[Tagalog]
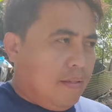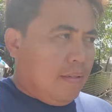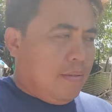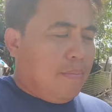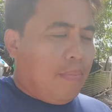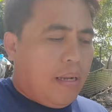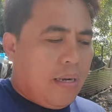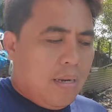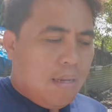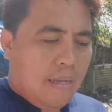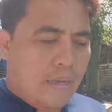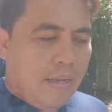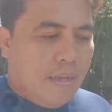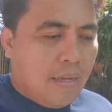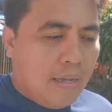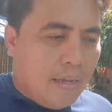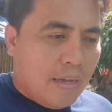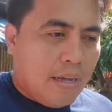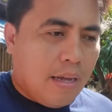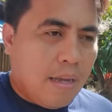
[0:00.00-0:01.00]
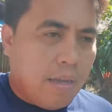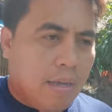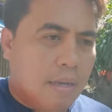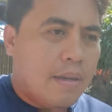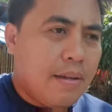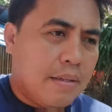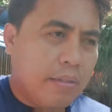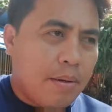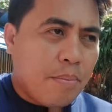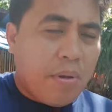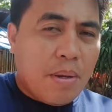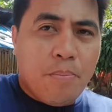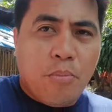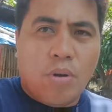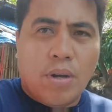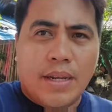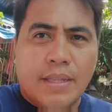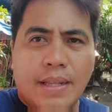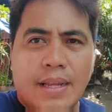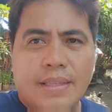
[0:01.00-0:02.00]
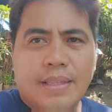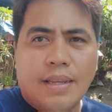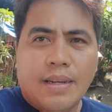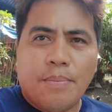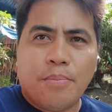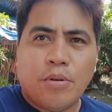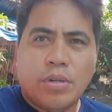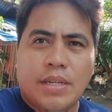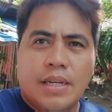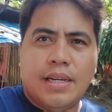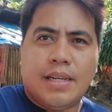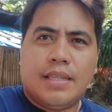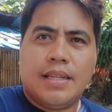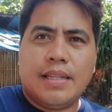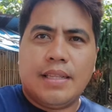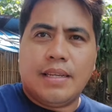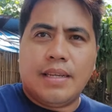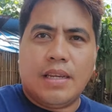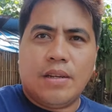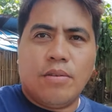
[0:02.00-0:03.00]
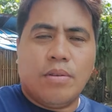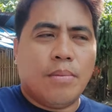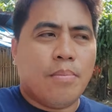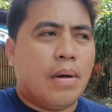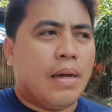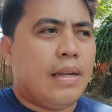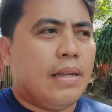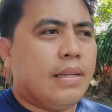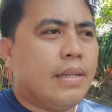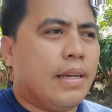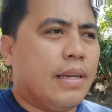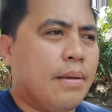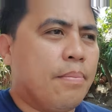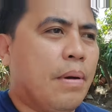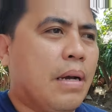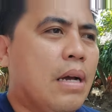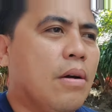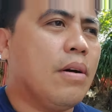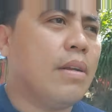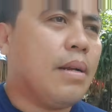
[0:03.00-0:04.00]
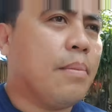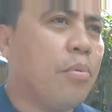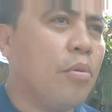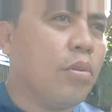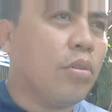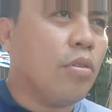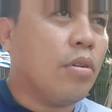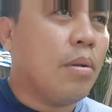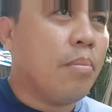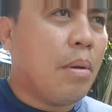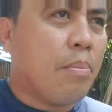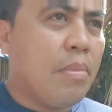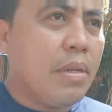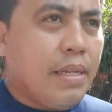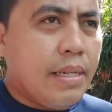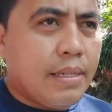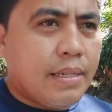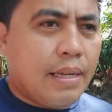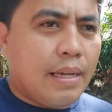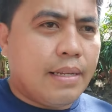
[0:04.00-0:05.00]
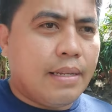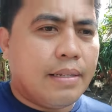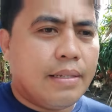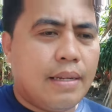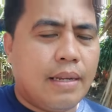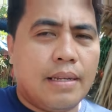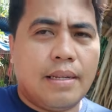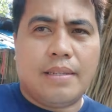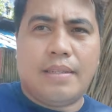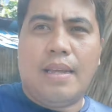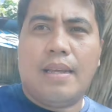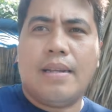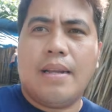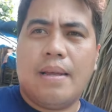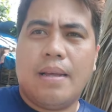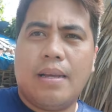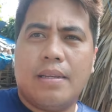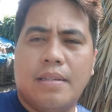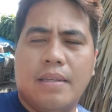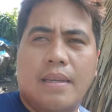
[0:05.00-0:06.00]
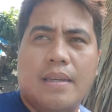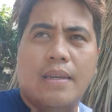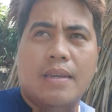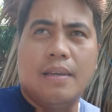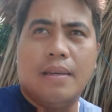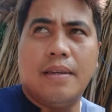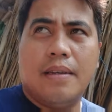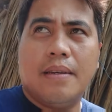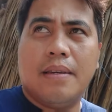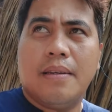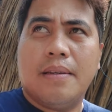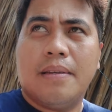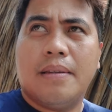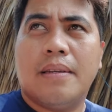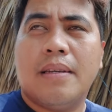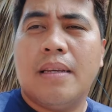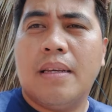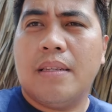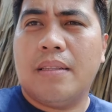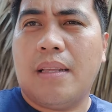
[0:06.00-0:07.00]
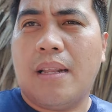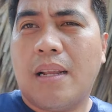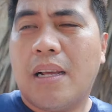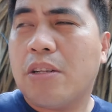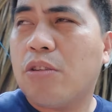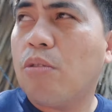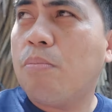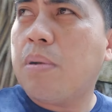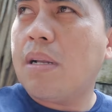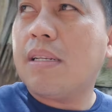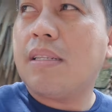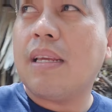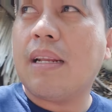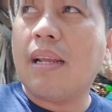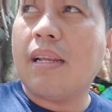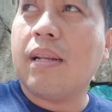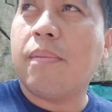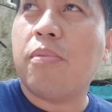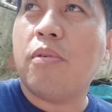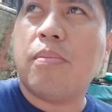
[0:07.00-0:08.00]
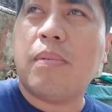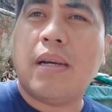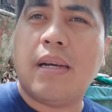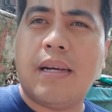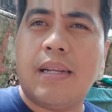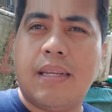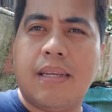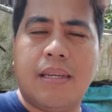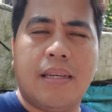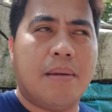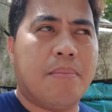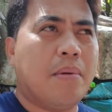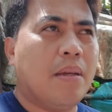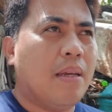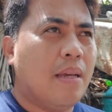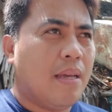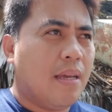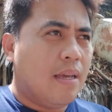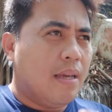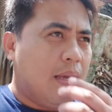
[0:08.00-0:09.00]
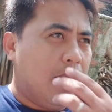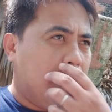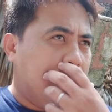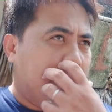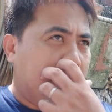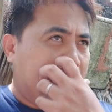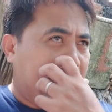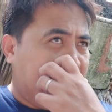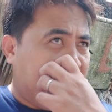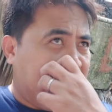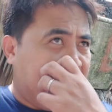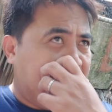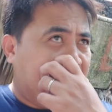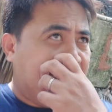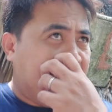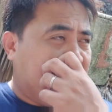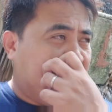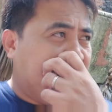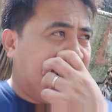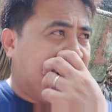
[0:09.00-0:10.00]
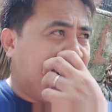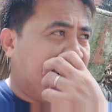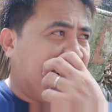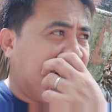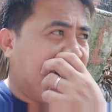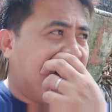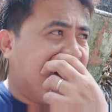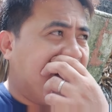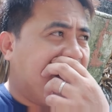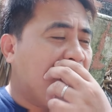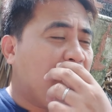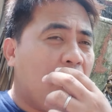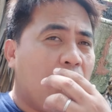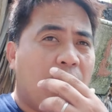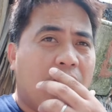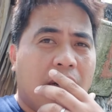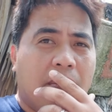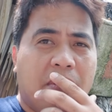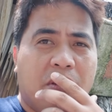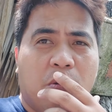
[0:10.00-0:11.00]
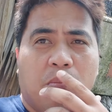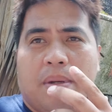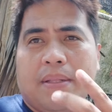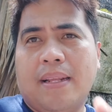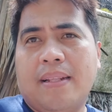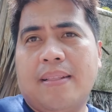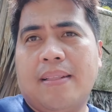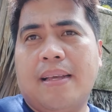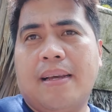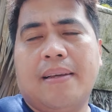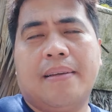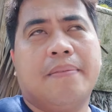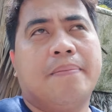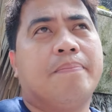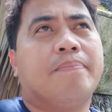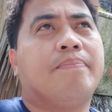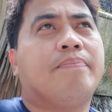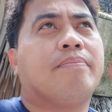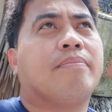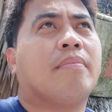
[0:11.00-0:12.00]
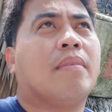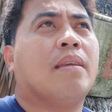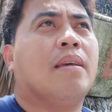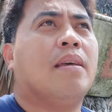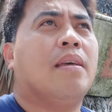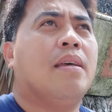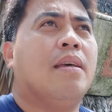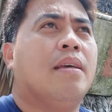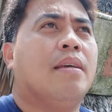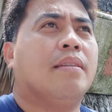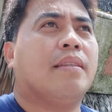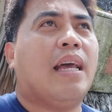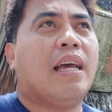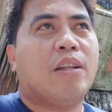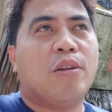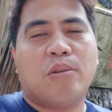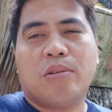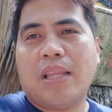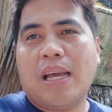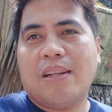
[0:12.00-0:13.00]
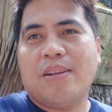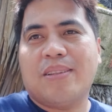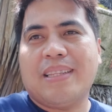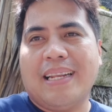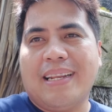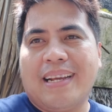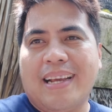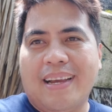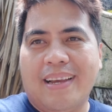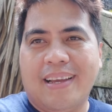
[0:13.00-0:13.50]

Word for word: para sabihin po agad natin report ka agad natin kay Kuya Bal na ipagawa na po ito ng mabilisan sana kasi talaga sobrang sira na po mga kalingap at uh, kawawa naman yung matanda talong talo talaga